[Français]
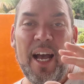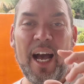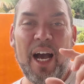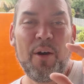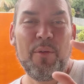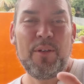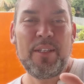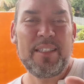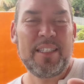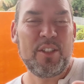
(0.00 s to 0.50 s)

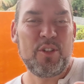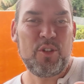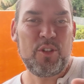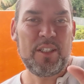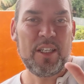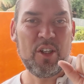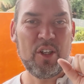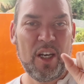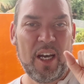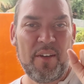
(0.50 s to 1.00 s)
Ah oui, ça, je suis
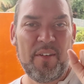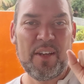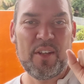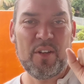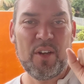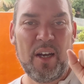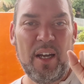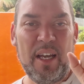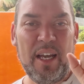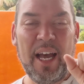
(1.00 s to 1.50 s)
d'accord avec
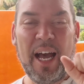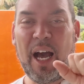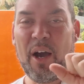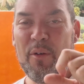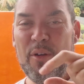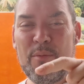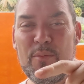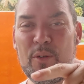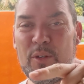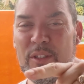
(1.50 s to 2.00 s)
toi. Ah
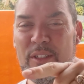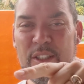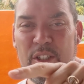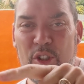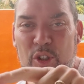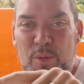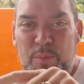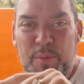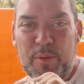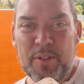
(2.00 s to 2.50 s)
oui, moi aussi,
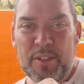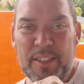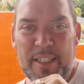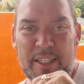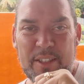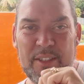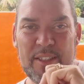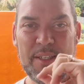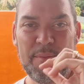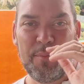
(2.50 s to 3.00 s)
je pense
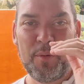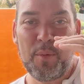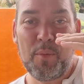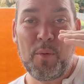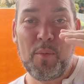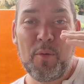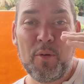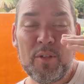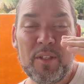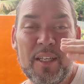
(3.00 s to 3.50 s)
ça. C'est pour
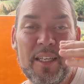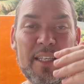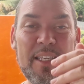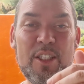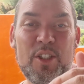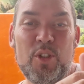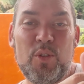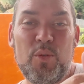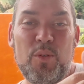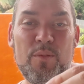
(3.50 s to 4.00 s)
me montrer
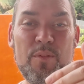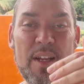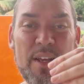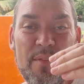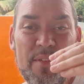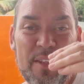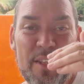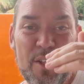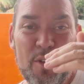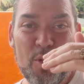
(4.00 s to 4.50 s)
qu'ils suivent
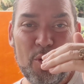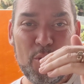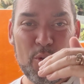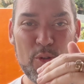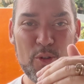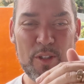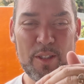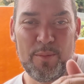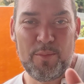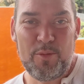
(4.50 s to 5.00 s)
la vidéo
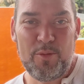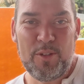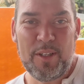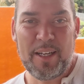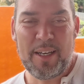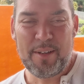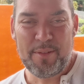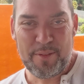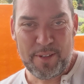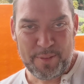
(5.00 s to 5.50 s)
du début
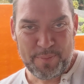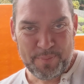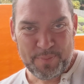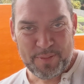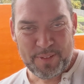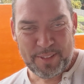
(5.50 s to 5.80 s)
à la fin.